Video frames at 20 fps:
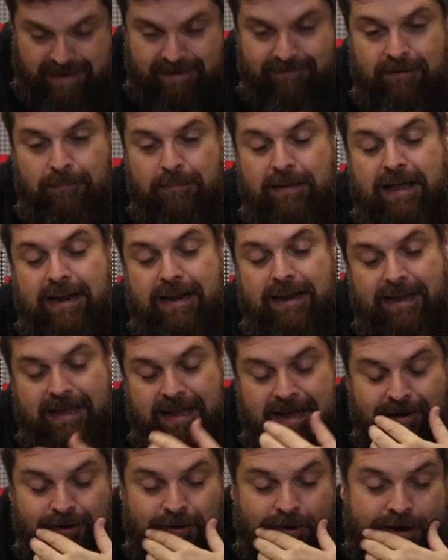Va
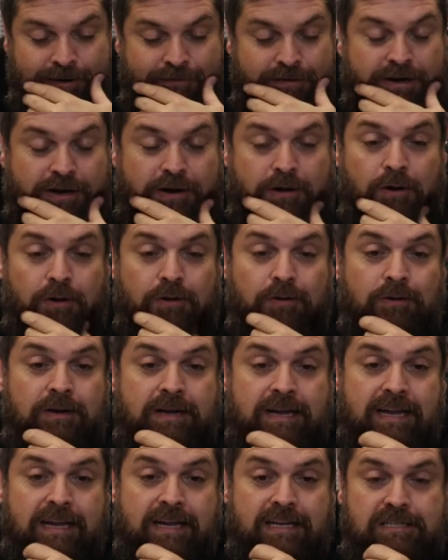bene, allora vi ricordo
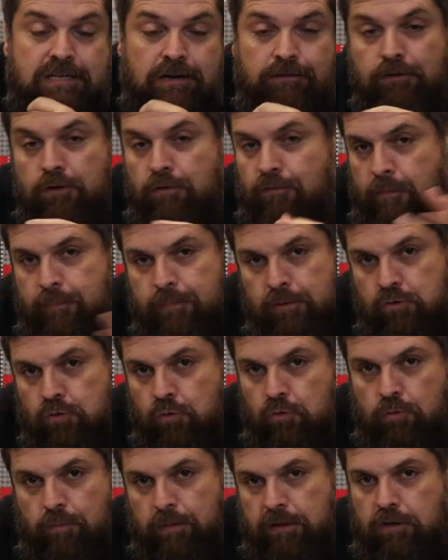che se il video vi è
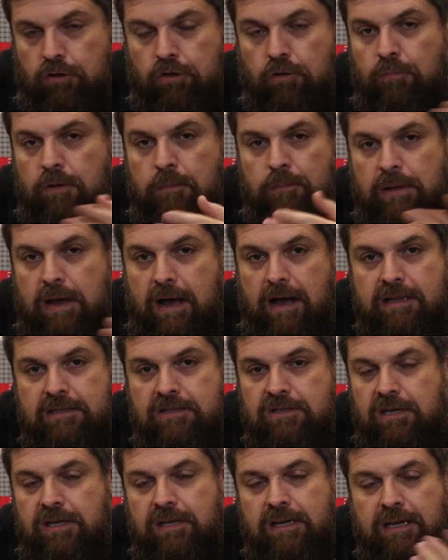piaciuto mettete un mi
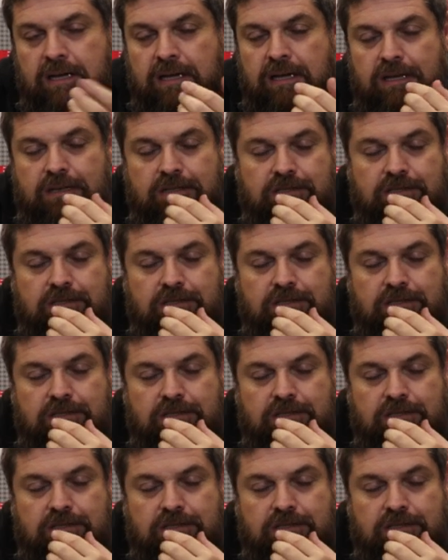piace,